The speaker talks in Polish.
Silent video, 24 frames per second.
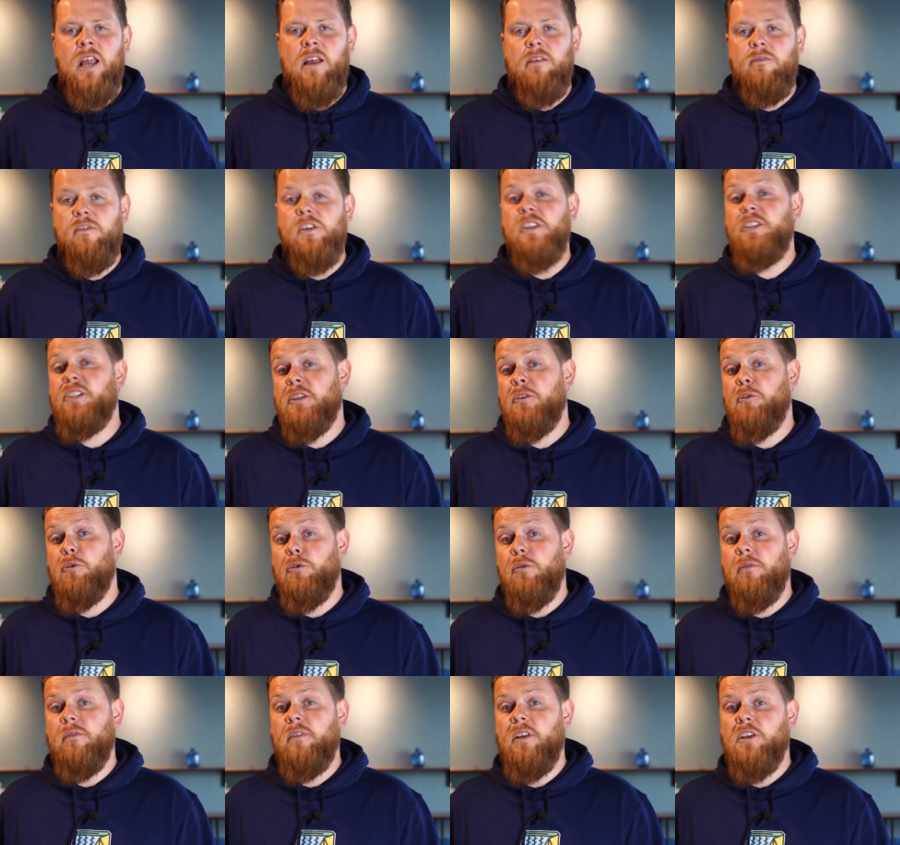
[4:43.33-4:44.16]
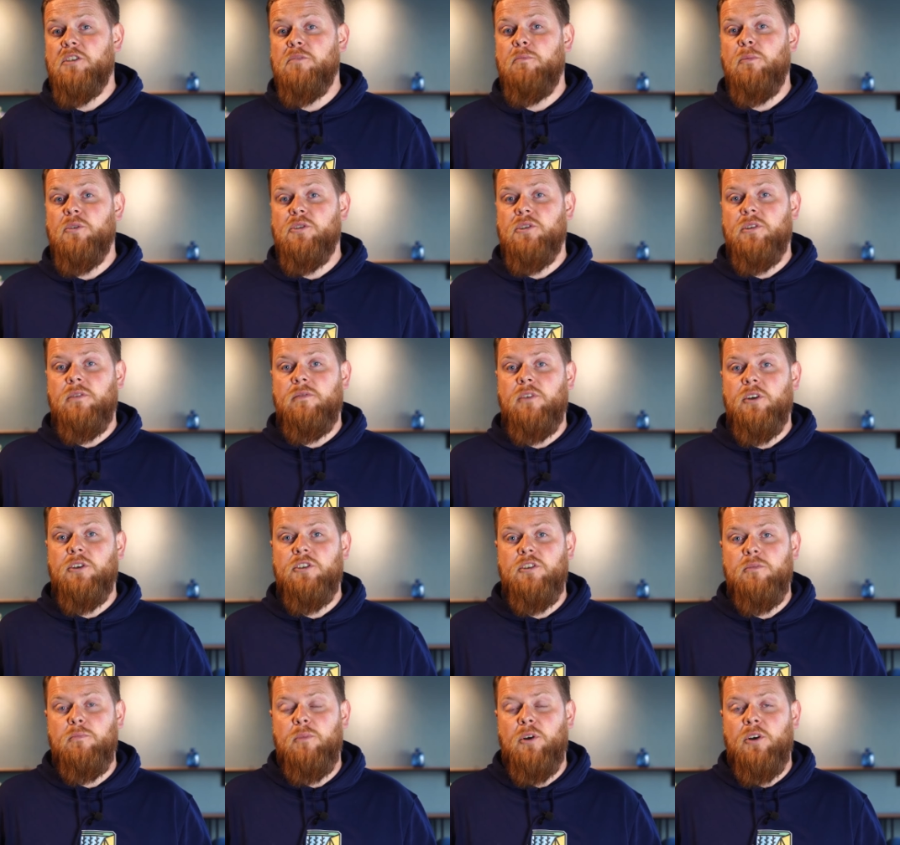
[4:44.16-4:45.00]
Widzę tu również
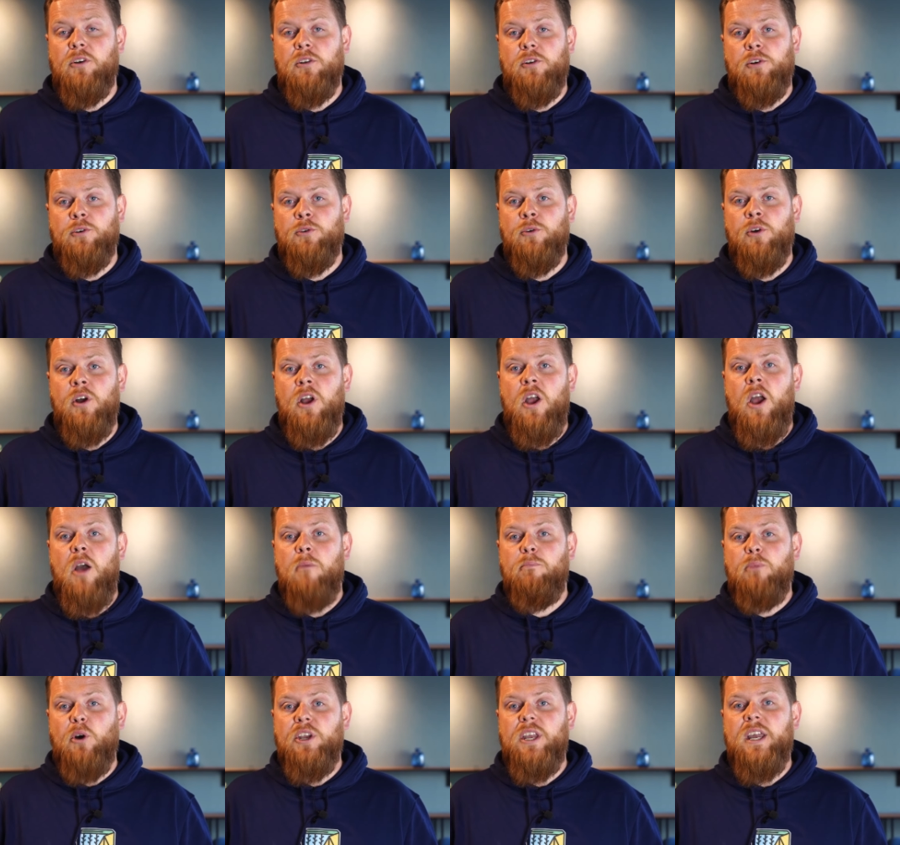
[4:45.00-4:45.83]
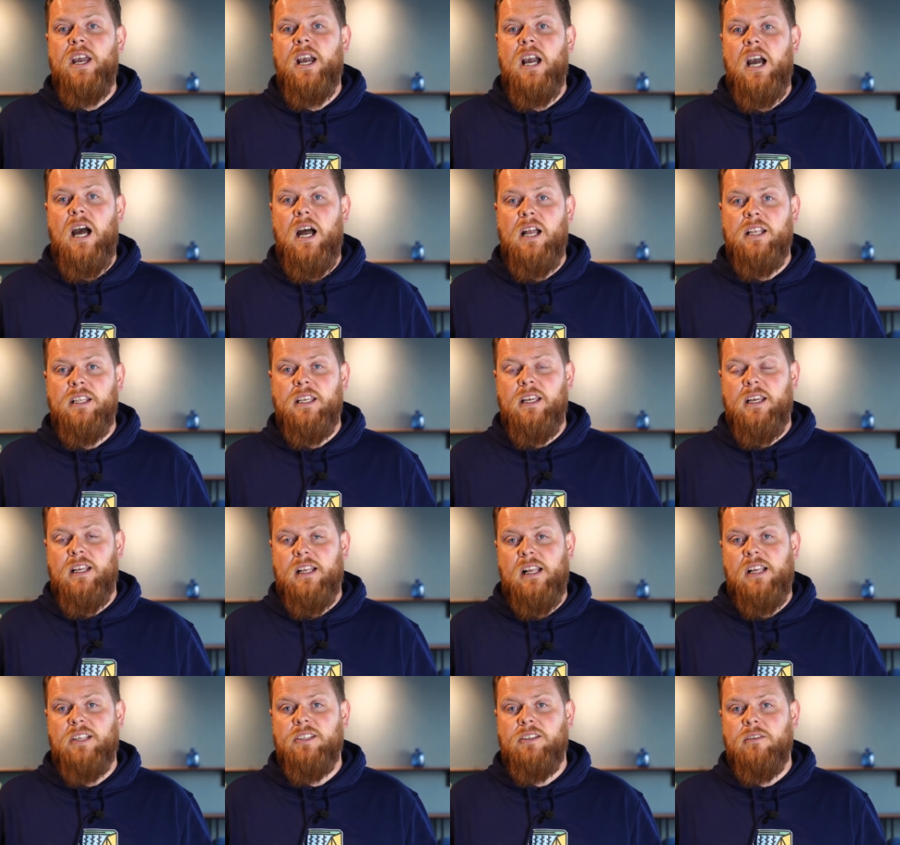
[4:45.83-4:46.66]
możliwości pokroju
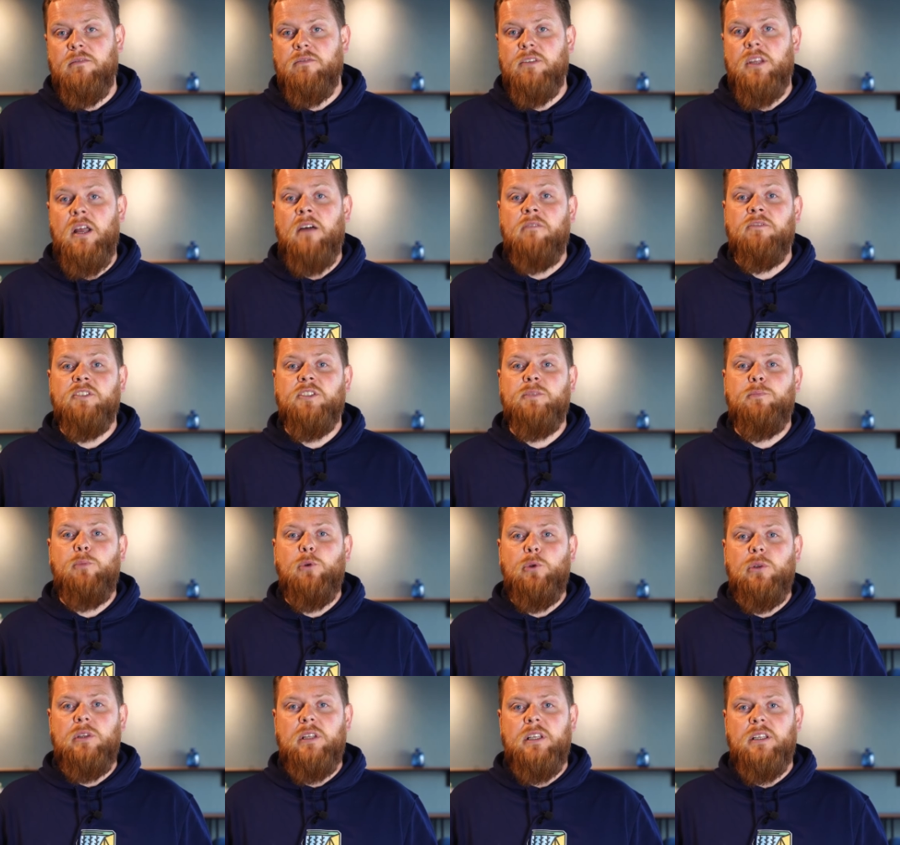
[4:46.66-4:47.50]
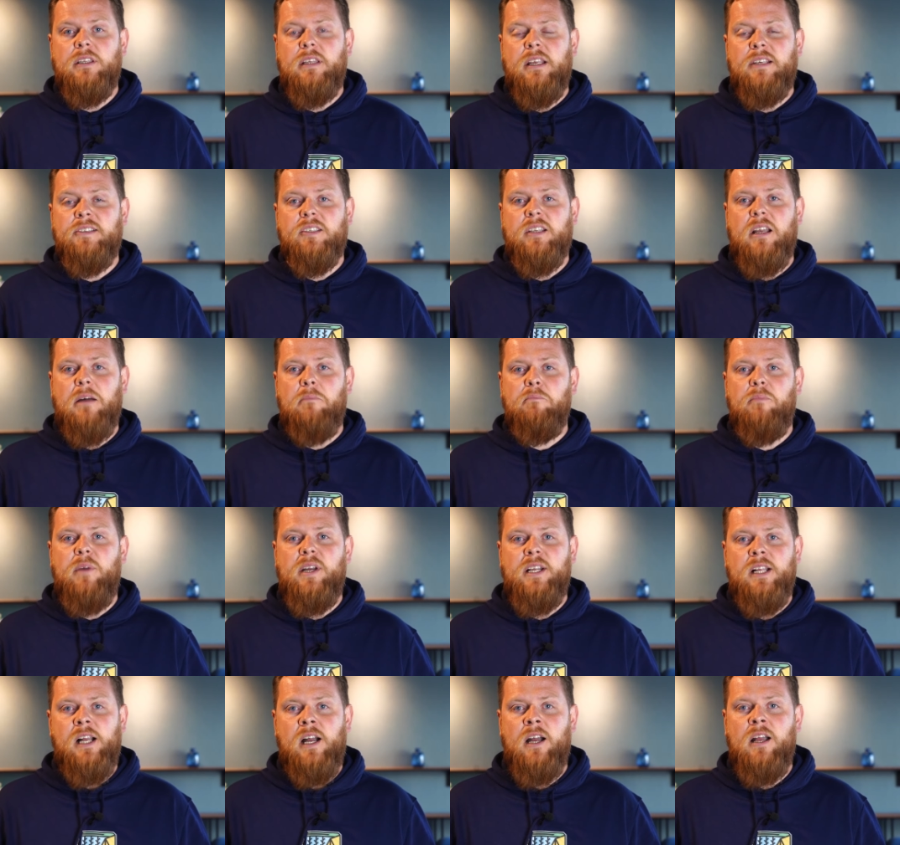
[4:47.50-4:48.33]
pojechania razem na wspólny test
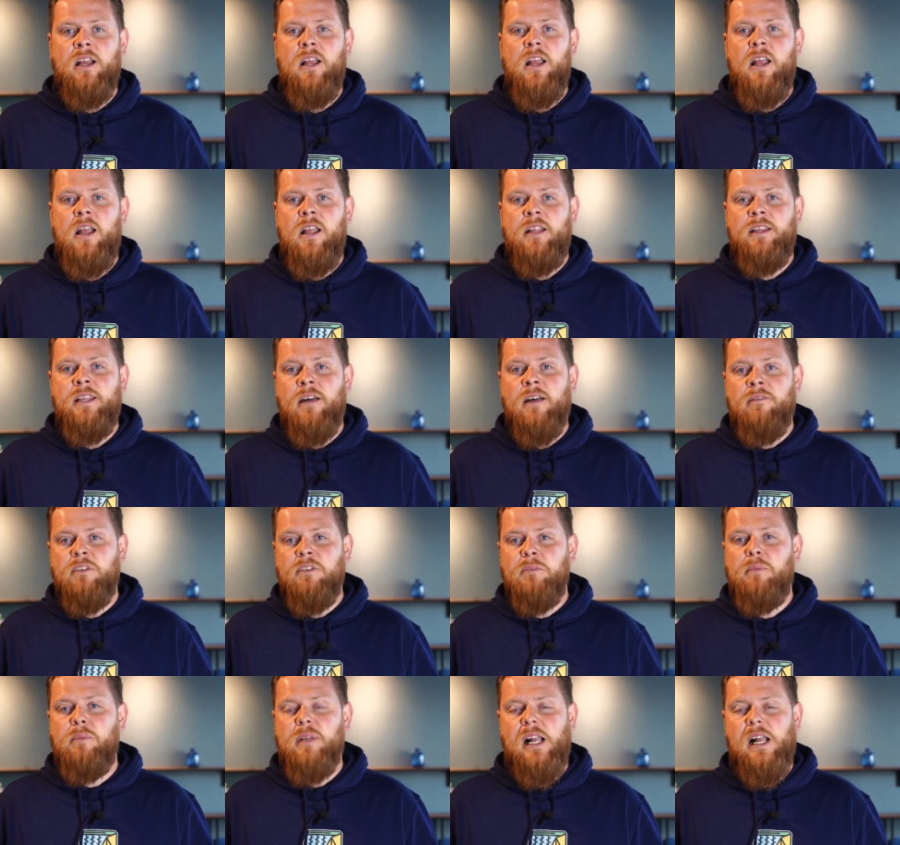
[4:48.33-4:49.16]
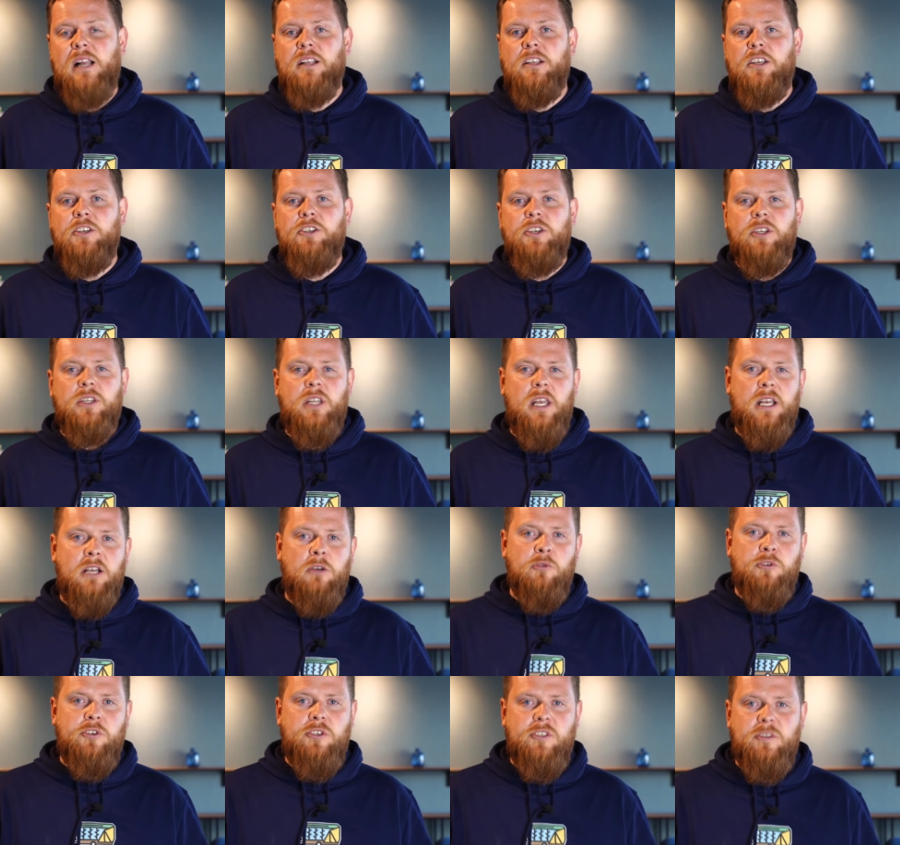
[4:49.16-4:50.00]
kampera, na wybranie się na
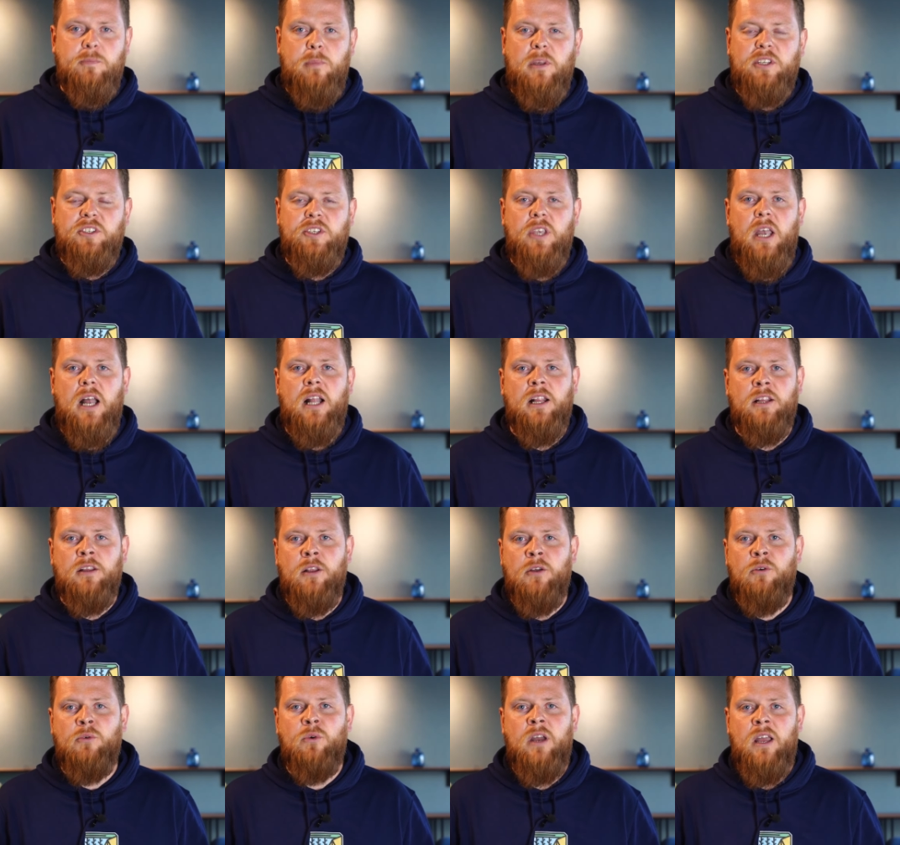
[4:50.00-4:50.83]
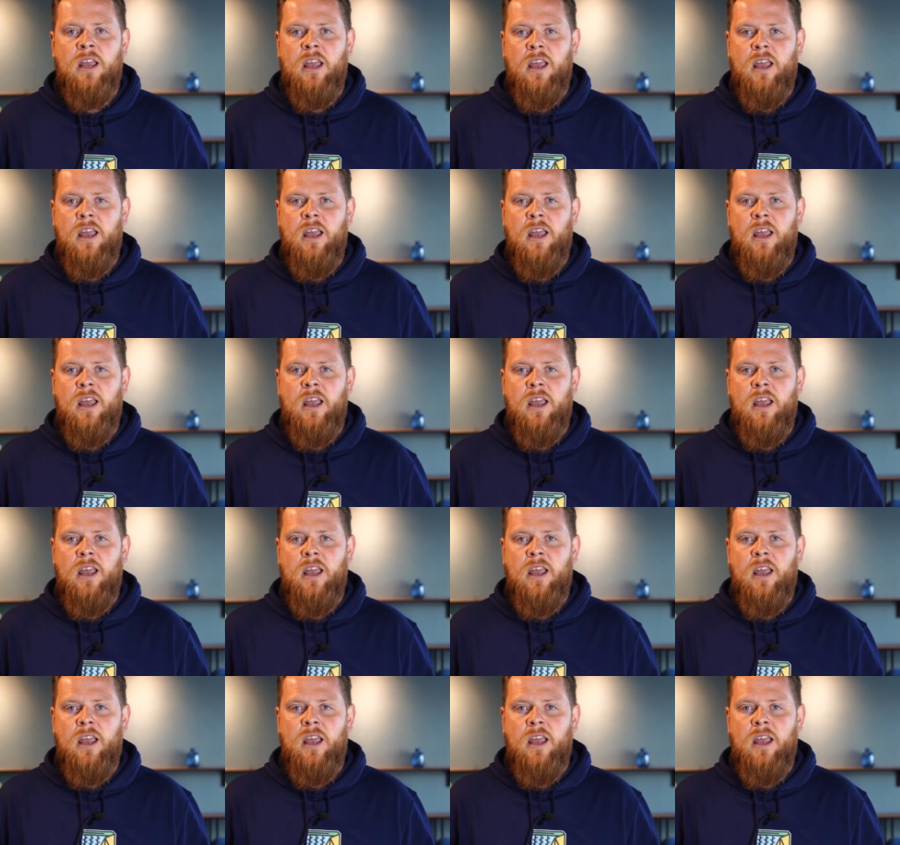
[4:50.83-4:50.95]
jakąś specjalną